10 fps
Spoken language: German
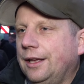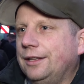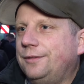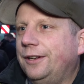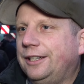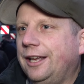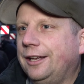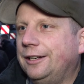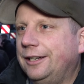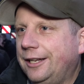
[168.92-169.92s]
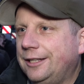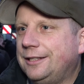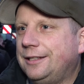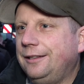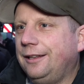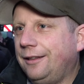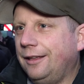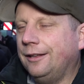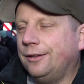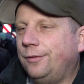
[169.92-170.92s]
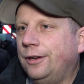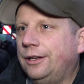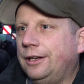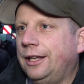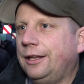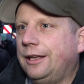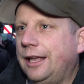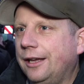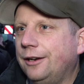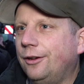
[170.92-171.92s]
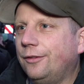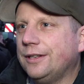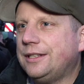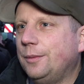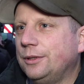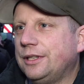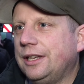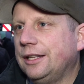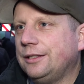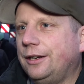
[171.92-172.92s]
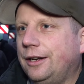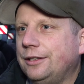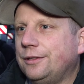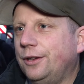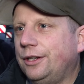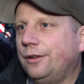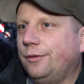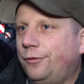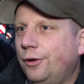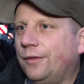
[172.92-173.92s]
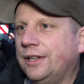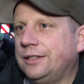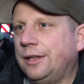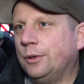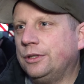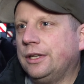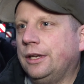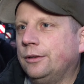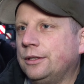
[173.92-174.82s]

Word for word: Es wird gegen nichts äh, es wird nicht gegen irgendwas demonstriert, sondern es wird für was demonstriert.